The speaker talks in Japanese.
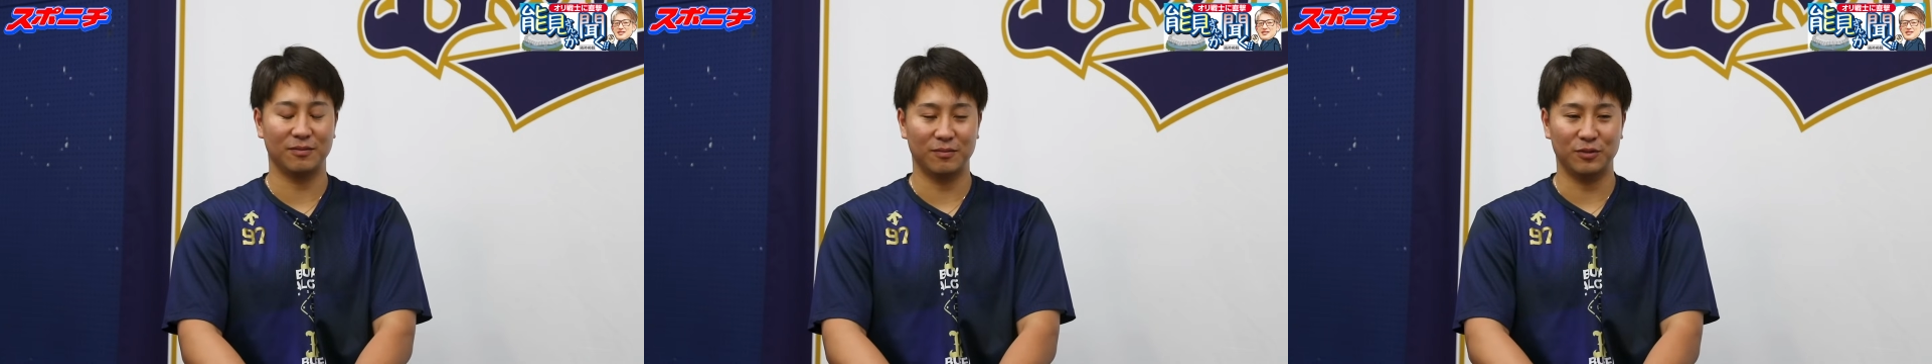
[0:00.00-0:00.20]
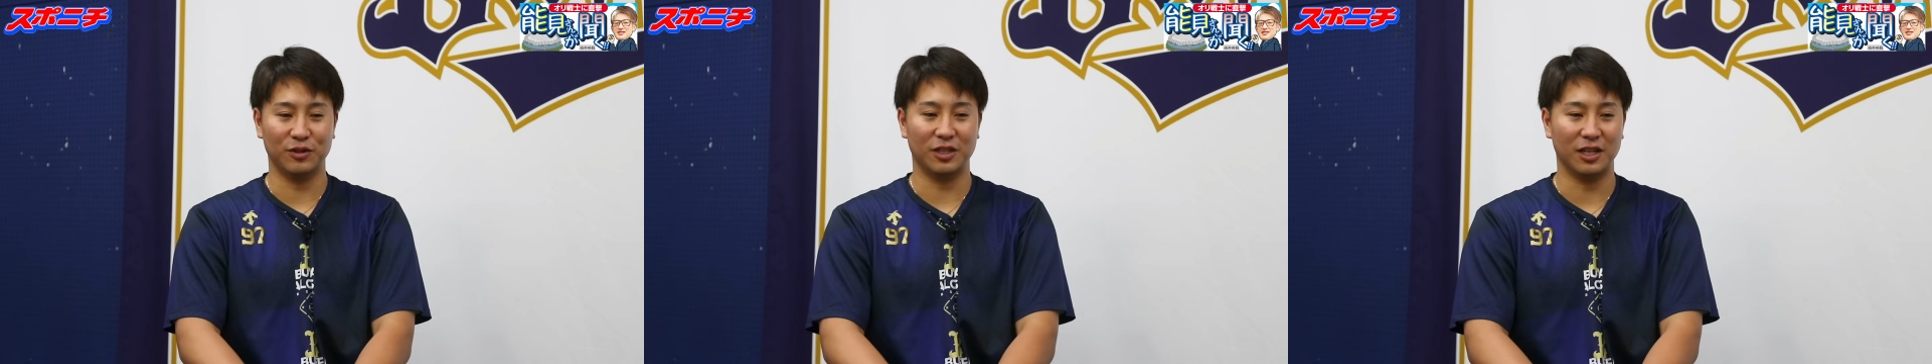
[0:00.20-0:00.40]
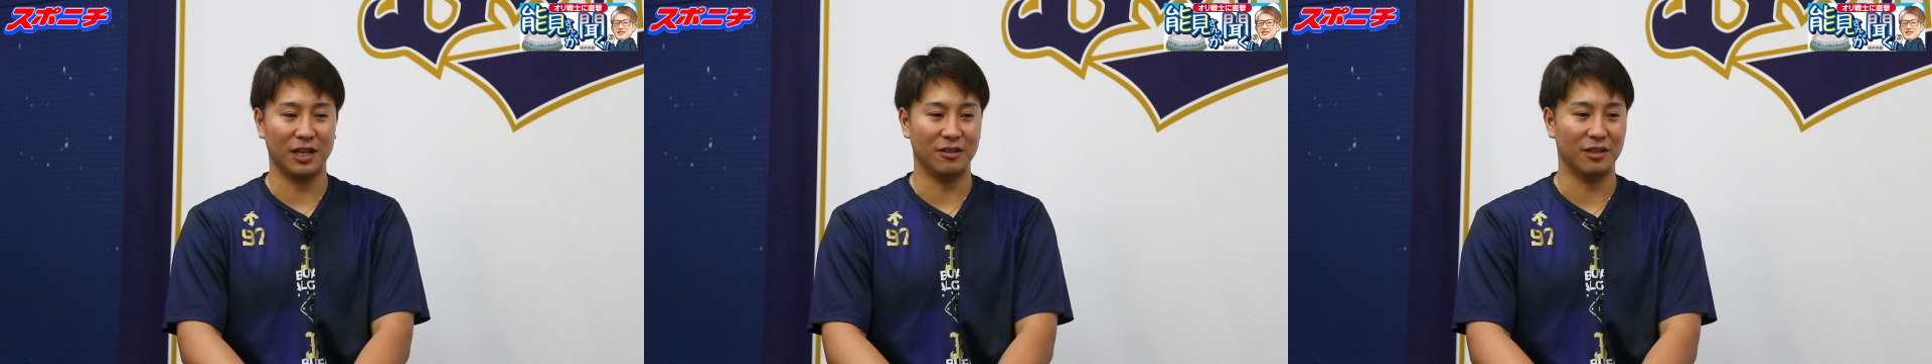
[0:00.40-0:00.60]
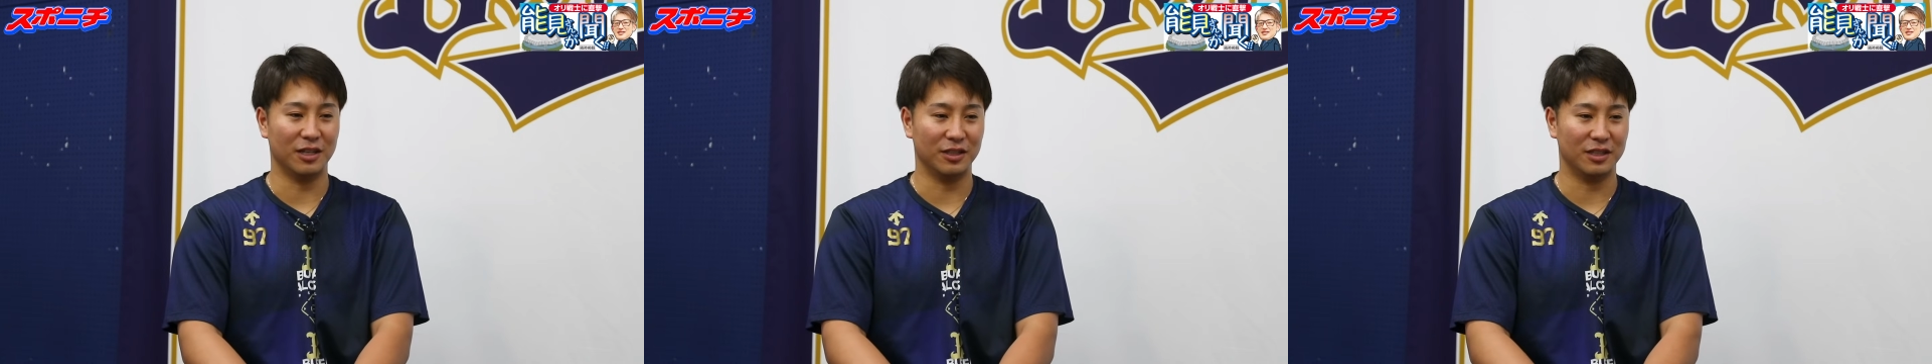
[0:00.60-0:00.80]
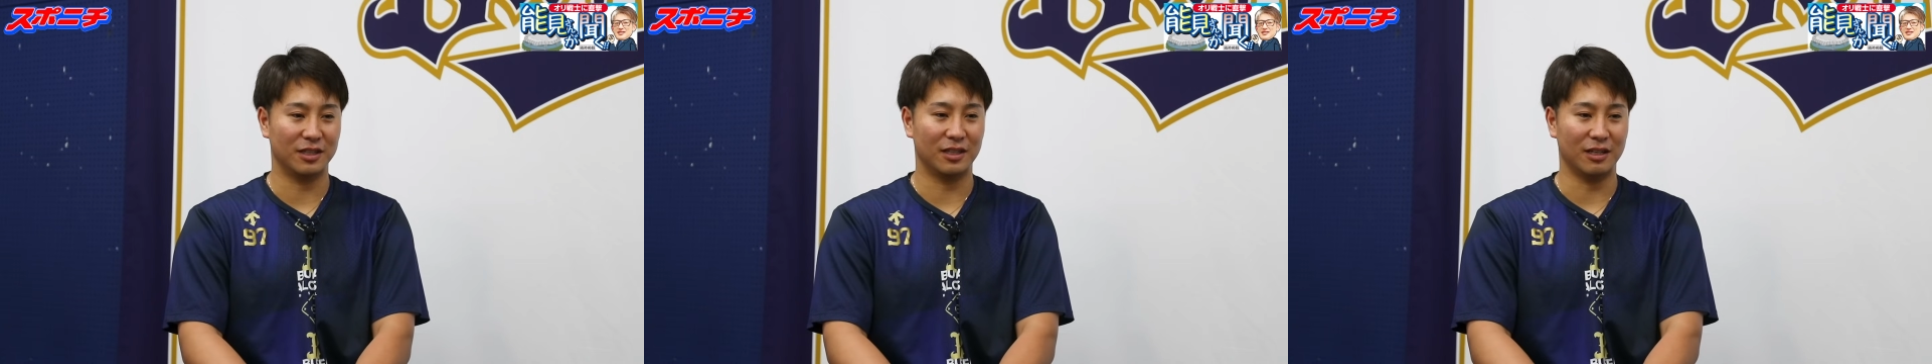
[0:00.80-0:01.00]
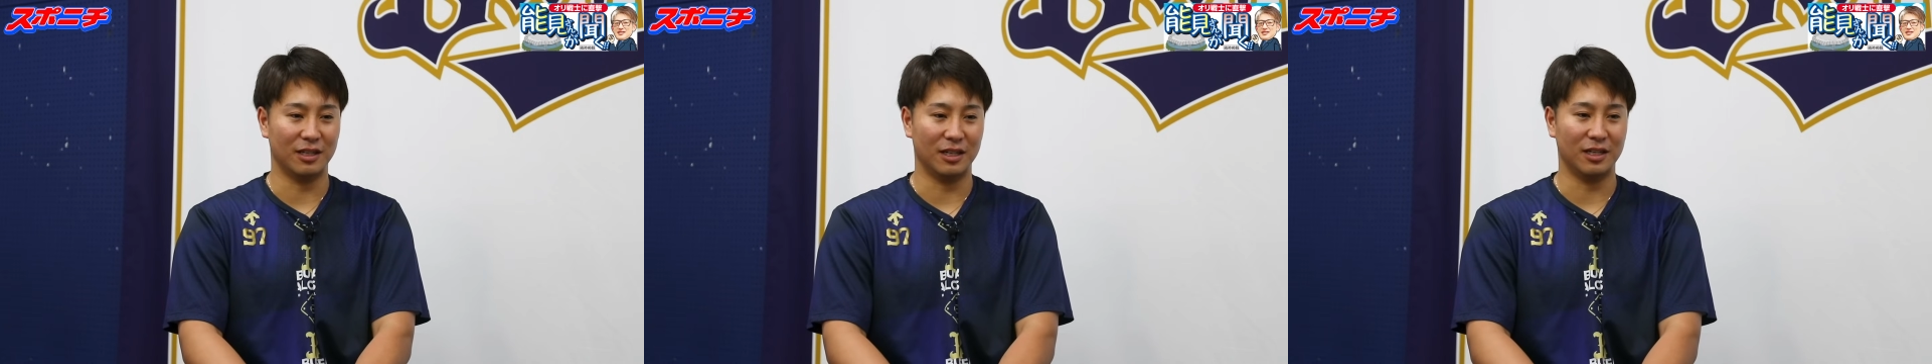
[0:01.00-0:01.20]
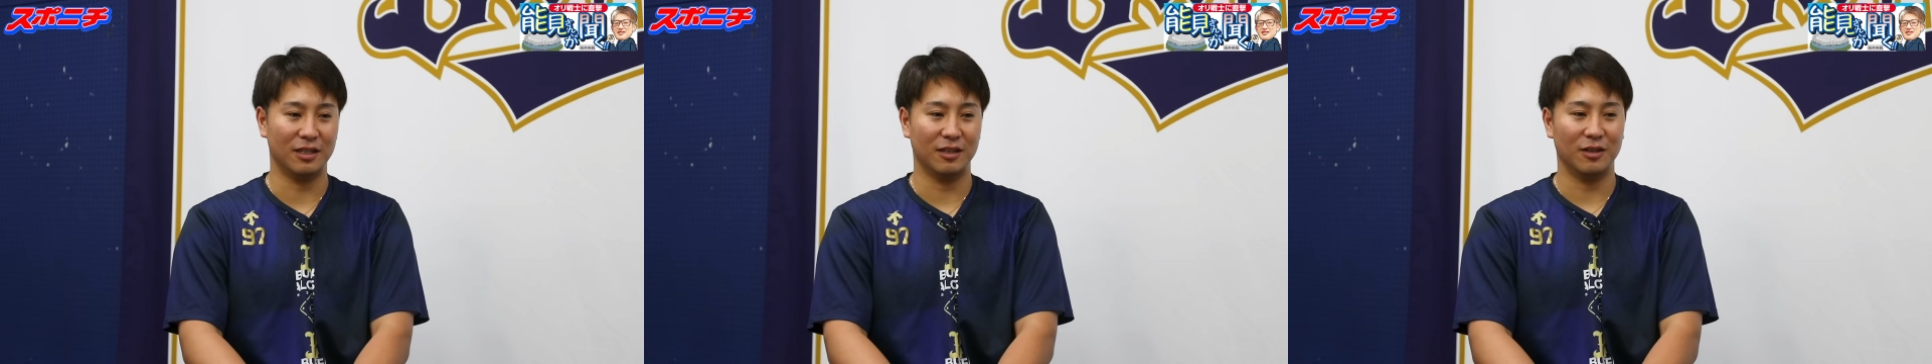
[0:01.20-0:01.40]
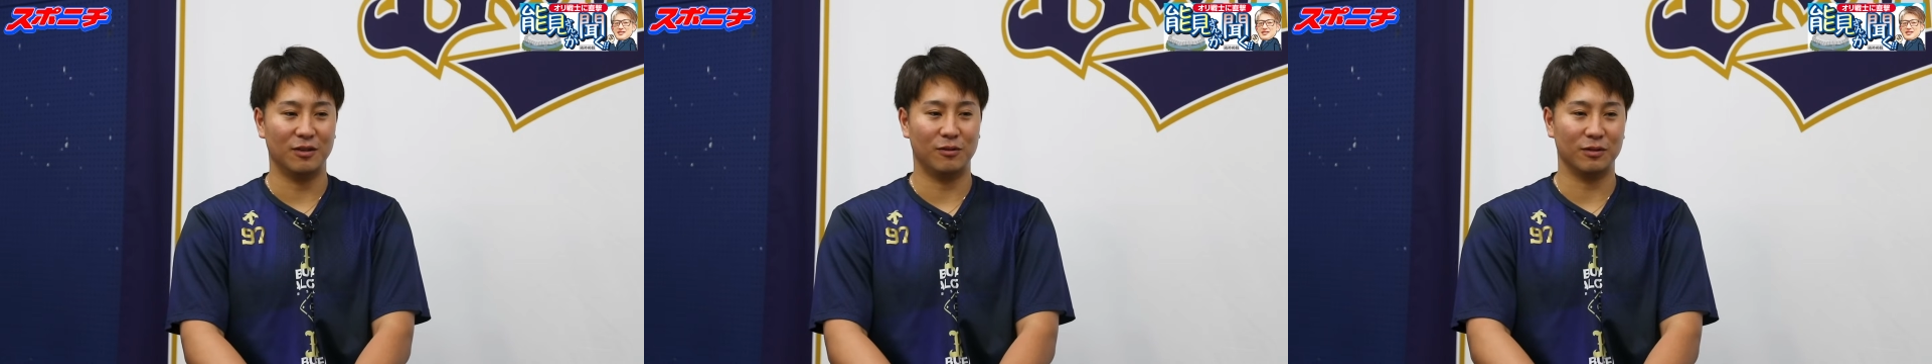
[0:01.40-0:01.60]
武器があるかって言ったら
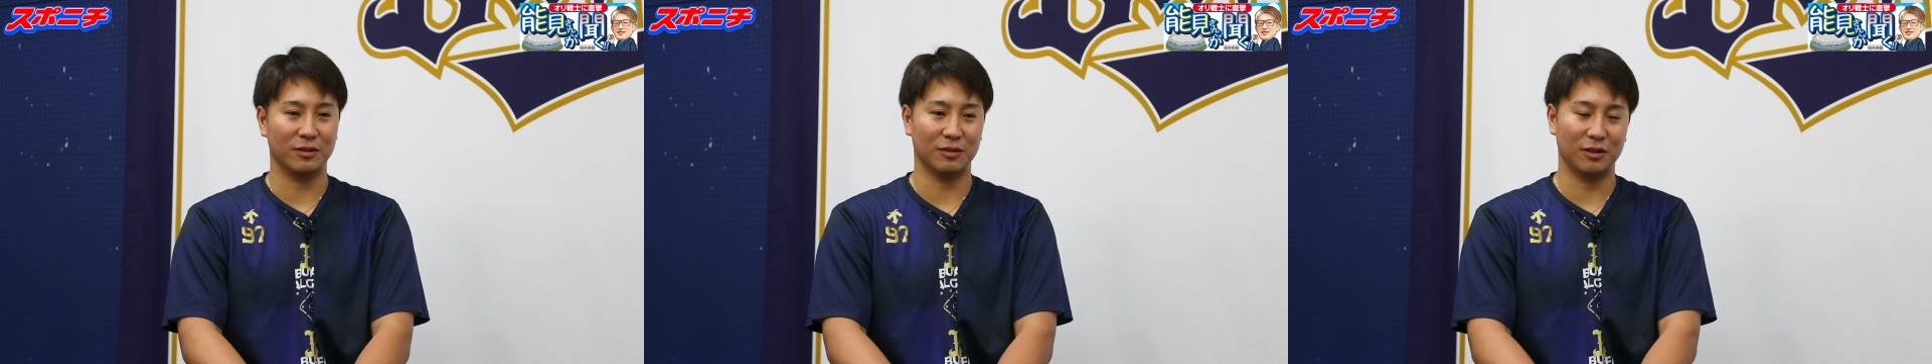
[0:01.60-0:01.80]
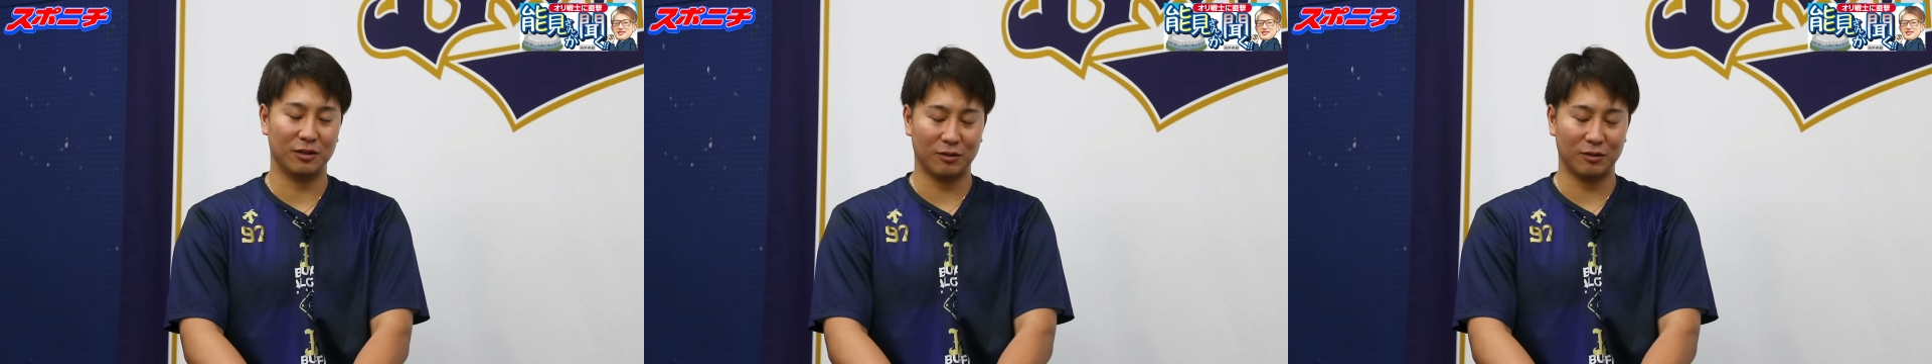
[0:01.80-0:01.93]
それ